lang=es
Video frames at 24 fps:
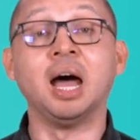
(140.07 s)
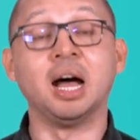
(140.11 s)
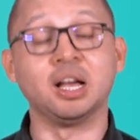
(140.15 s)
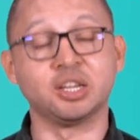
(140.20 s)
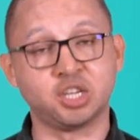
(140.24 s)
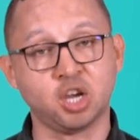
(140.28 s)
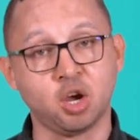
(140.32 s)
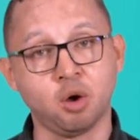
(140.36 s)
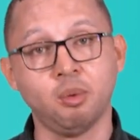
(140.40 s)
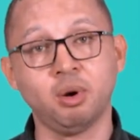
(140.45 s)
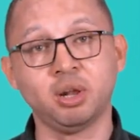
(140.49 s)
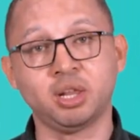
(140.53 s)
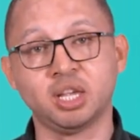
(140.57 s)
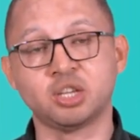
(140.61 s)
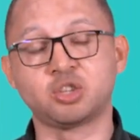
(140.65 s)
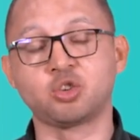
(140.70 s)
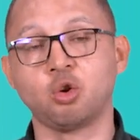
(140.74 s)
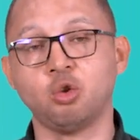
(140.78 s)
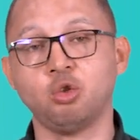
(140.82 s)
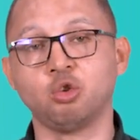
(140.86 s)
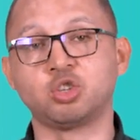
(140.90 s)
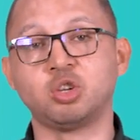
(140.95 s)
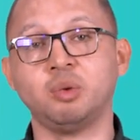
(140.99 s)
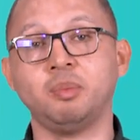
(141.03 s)
así como el
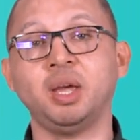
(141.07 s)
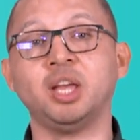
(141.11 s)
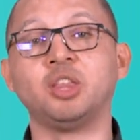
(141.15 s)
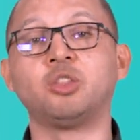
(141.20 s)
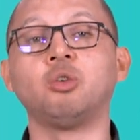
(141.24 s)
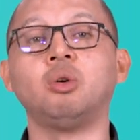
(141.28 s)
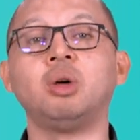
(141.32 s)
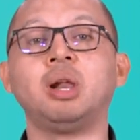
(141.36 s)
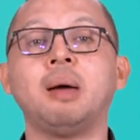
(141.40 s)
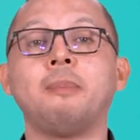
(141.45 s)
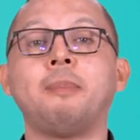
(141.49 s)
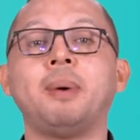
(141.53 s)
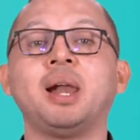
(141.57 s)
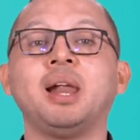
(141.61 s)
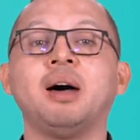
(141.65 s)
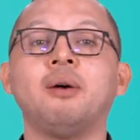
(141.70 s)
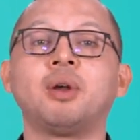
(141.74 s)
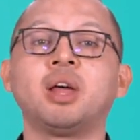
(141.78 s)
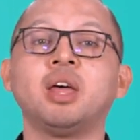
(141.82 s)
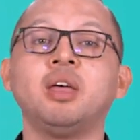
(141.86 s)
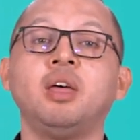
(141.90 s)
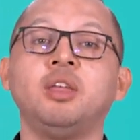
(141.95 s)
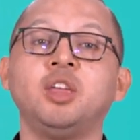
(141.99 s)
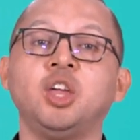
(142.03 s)
desconocimiento de la
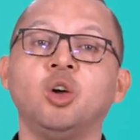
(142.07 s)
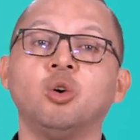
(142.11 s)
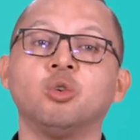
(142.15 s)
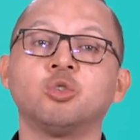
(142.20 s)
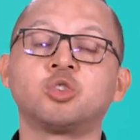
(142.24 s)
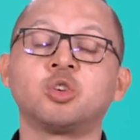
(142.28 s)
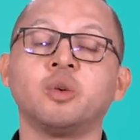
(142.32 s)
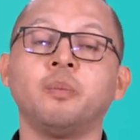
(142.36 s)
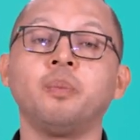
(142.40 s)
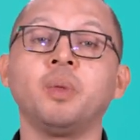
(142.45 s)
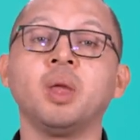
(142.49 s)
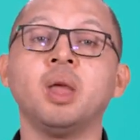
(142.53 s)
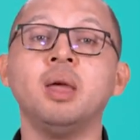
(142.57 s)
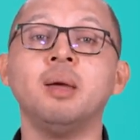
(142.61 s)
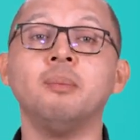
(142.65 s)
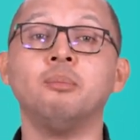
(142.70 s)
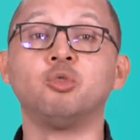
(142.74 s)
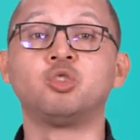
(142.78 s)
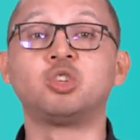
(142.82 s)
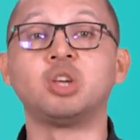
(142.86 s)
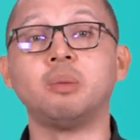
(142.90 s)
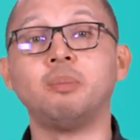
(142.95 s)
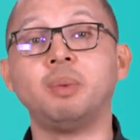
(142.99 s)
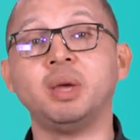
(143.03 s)
palabra de Dios,
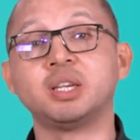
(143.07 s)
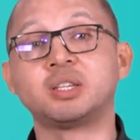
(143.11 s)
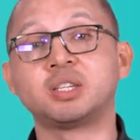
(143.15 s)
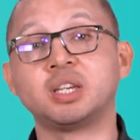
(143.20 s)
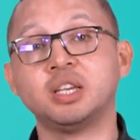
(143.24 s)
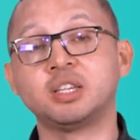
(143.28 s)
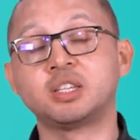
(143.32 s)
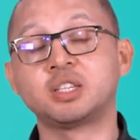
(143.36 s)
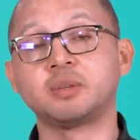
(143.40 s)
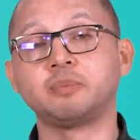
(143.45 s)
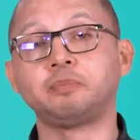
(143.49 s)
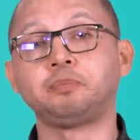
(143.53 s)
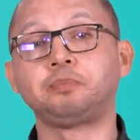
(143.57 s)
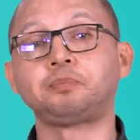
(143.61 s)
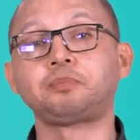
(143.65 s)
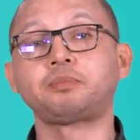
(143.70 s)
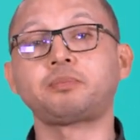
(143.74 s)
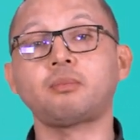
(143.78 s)
muchas veces